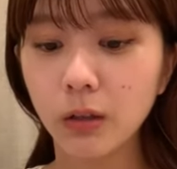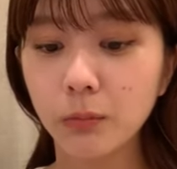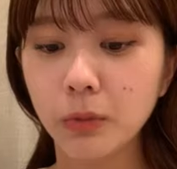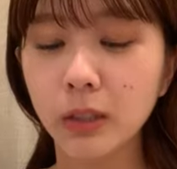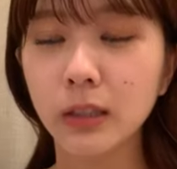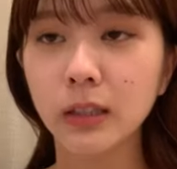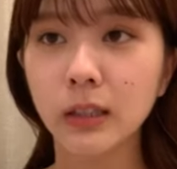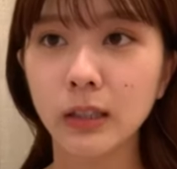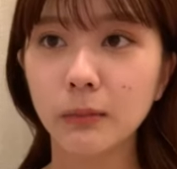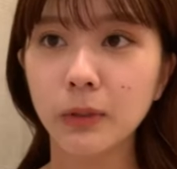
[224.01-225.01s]
み
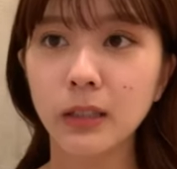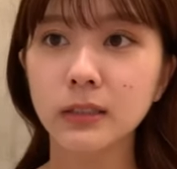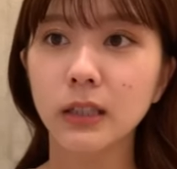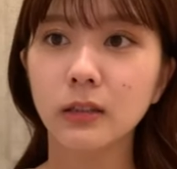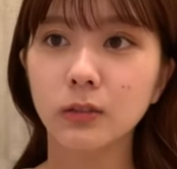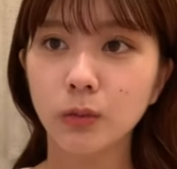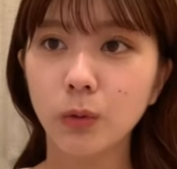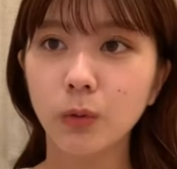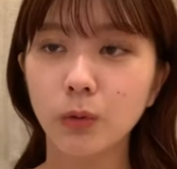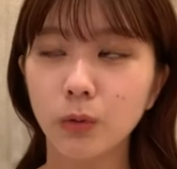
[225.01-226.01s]
ん皆さんの